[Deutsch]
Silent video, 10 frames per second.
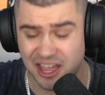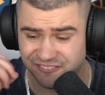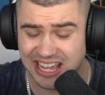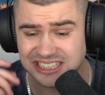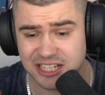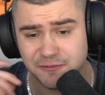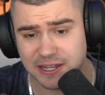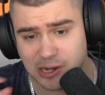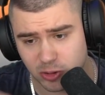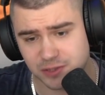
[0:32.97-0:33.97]
werden
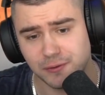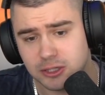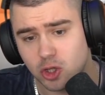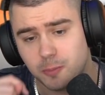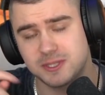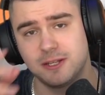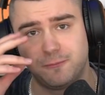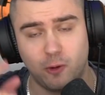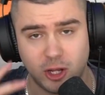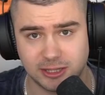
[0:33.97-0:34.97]
wir rausfinden, ob es in
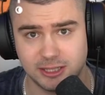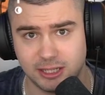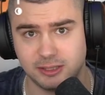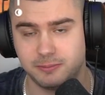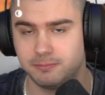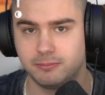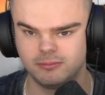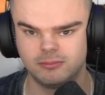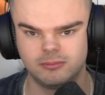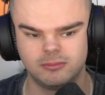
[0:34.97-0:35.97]
Fortnite...
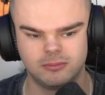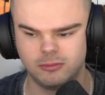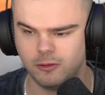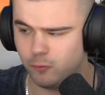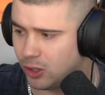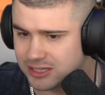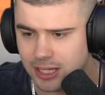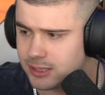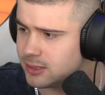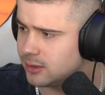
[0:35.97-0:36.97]

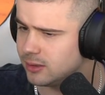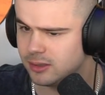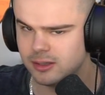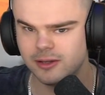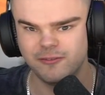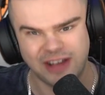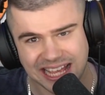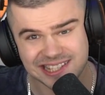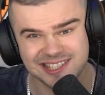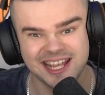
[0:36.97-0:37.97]
Fortnite?
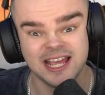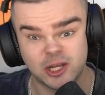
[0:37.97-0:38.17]
Was?